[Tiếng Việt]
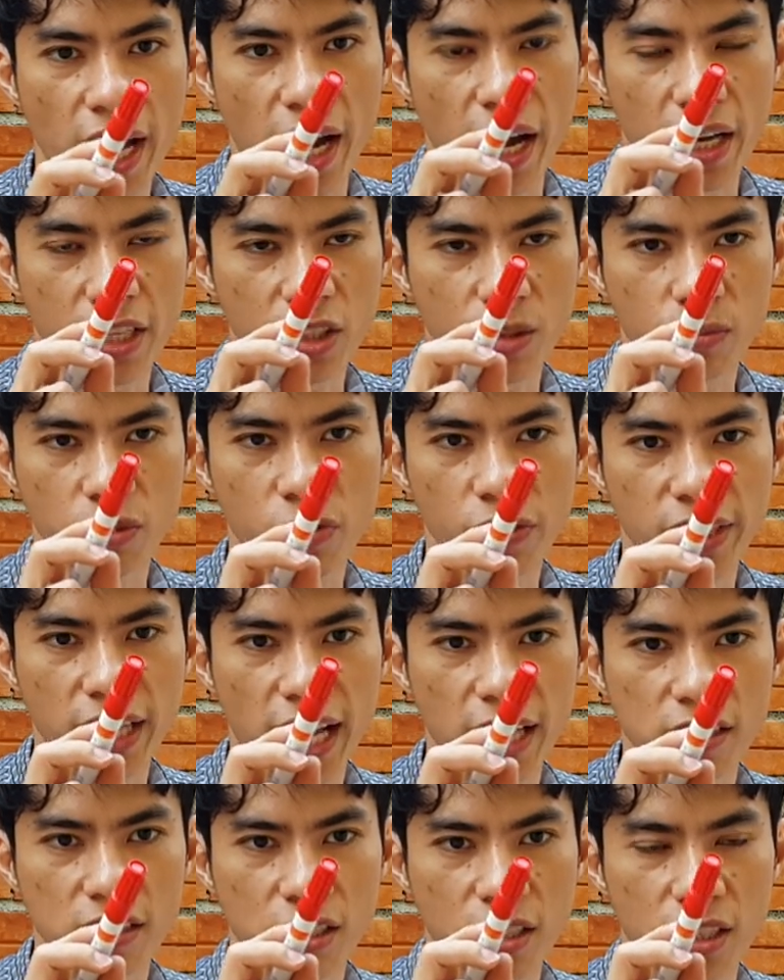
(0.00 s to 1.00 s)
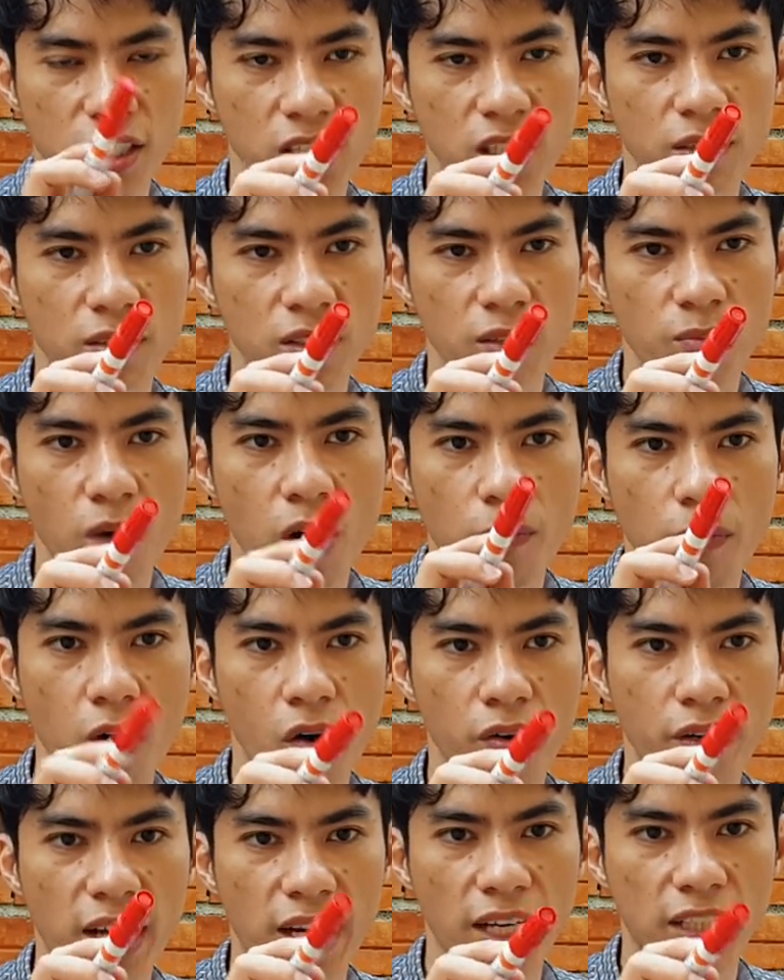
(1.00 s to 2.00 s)
hai nhóm thưa cá sẽ được bóng
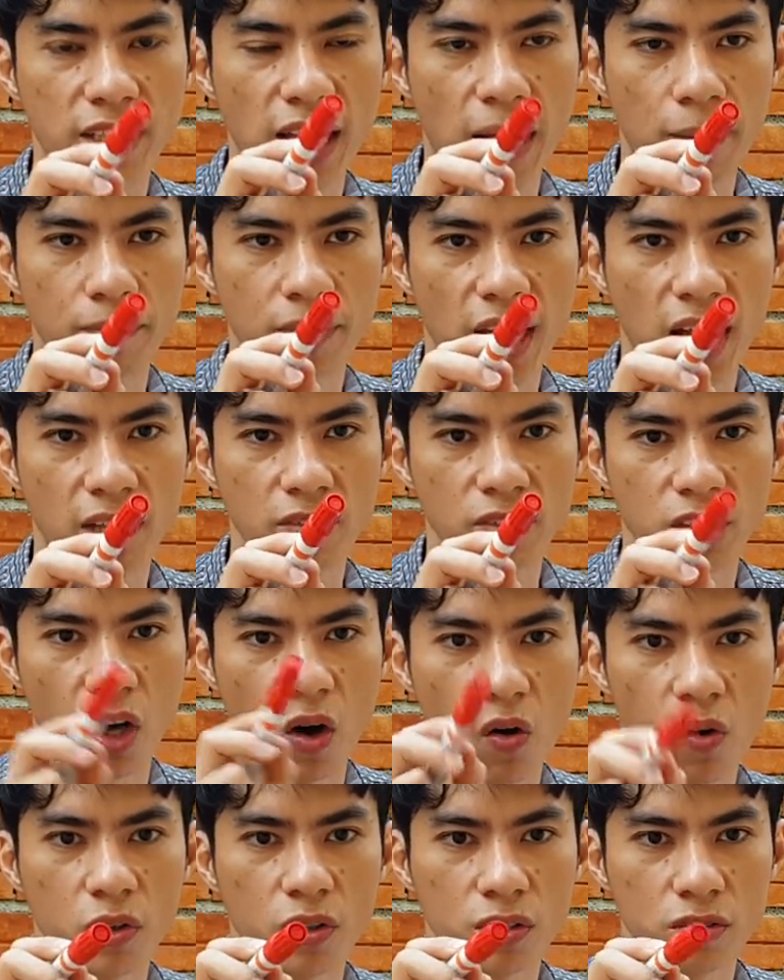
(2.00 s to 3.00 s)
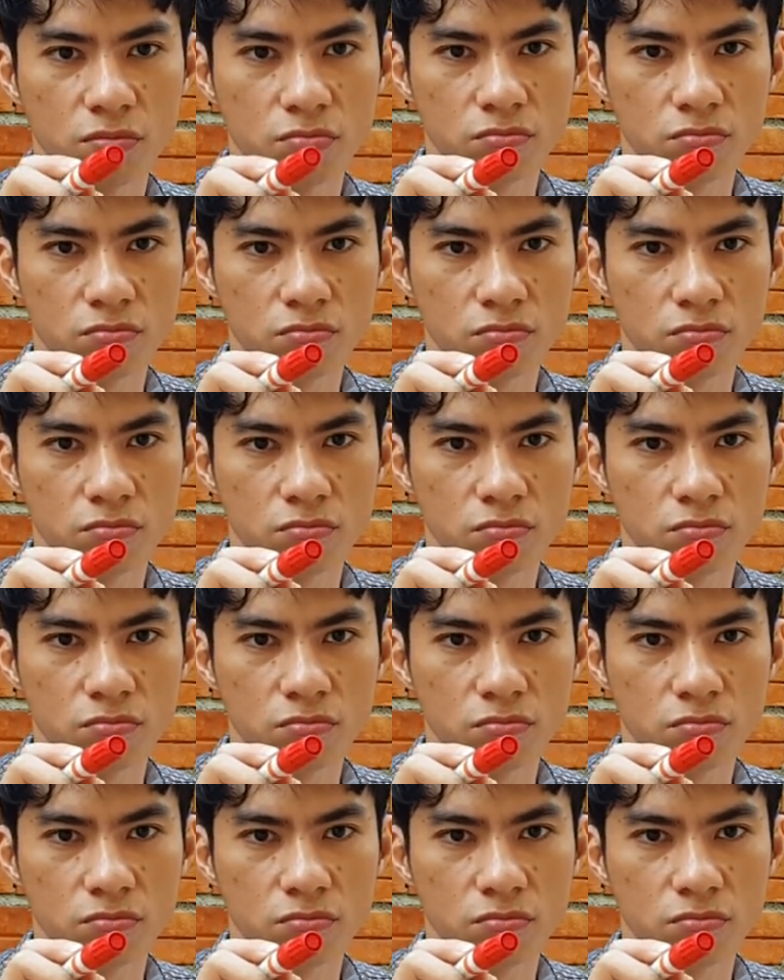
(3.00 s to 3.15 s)
bóng để tam đan video